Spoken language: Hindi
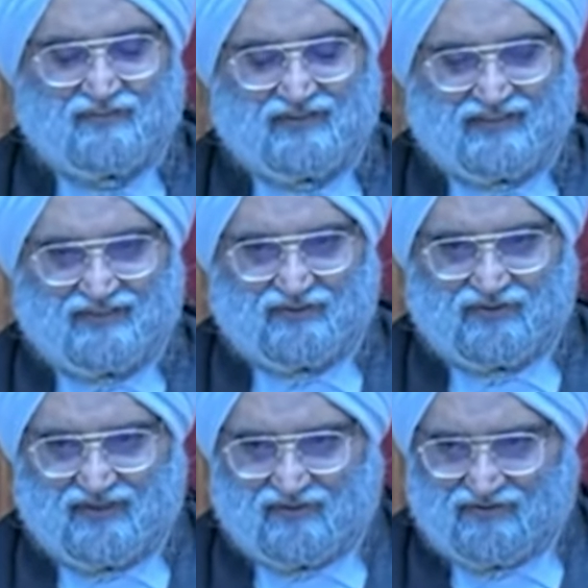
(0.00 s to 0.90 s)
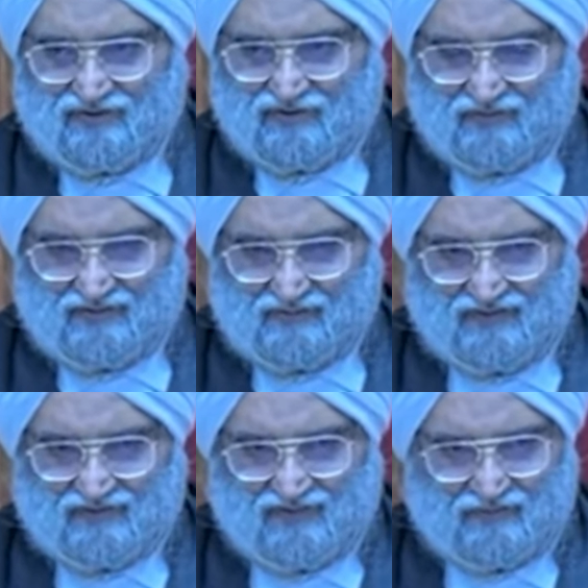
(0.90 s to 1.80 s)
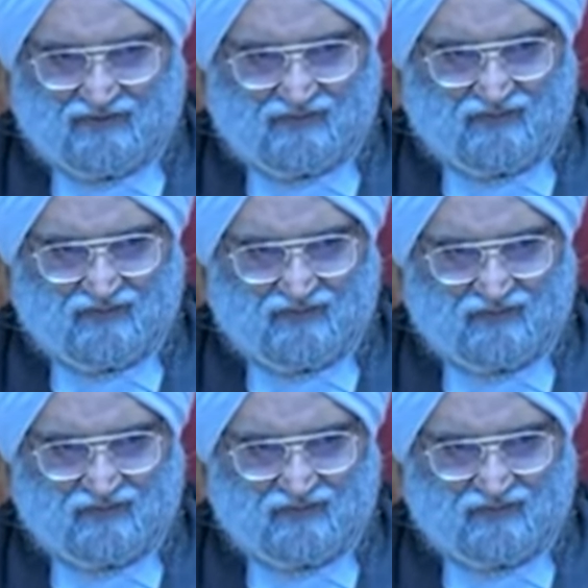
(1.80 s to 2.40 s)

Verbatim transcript: बताइए तो सही कौन से हॉस्पिटल में और क्या प्रॉब्लम है